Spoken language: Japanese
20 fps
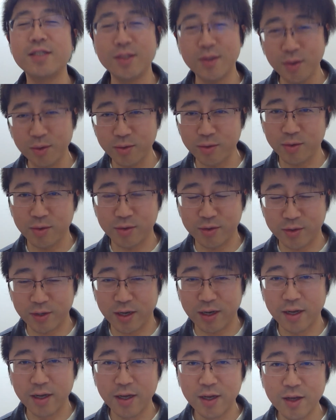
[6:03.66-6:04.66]
すよというふう
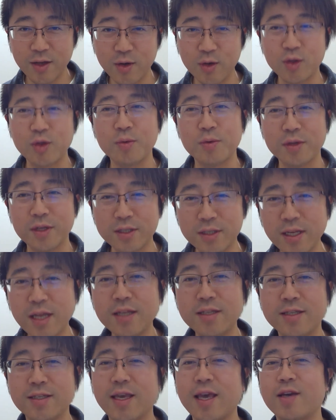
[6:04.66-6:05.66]
なこともですね、
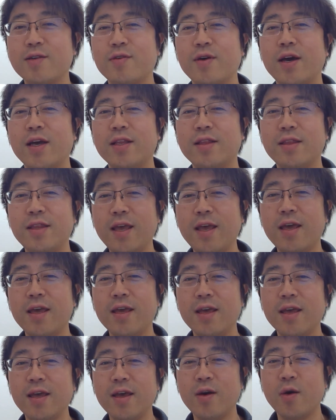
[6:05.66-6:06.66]
付け加えて
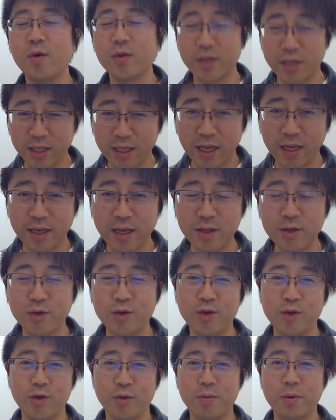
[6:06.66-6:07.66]
おきたいなというふ
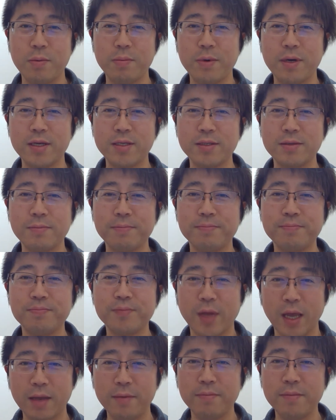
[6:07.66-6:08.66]
うに思います。
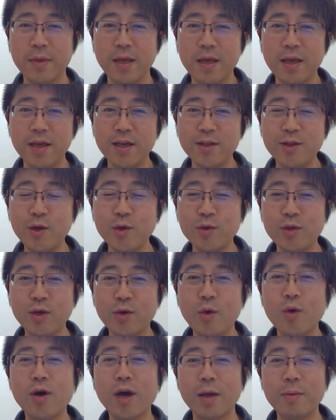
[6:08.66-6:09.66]
はい。ということで、
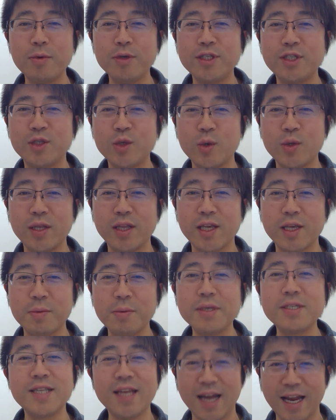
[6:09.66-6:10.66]
今回も視聴いただき
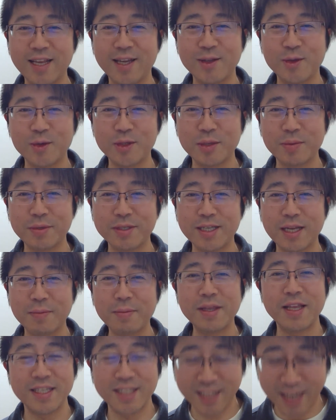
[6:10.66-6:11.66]
ましてありがとうございました。
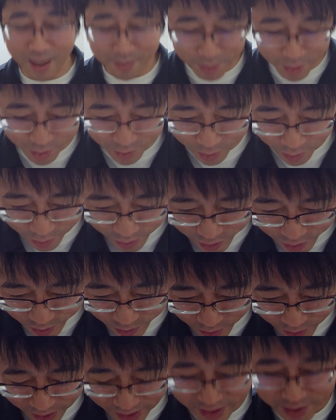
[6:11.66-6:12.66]
また次回もよろしく
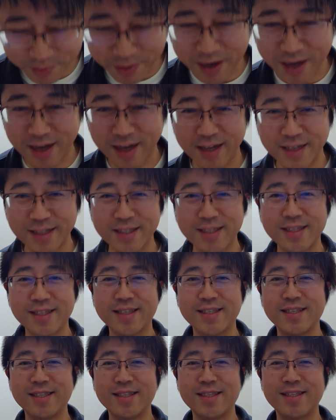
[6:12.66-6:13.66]
お願いしま
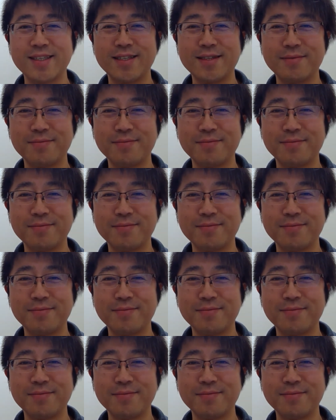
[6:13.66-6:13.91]
す。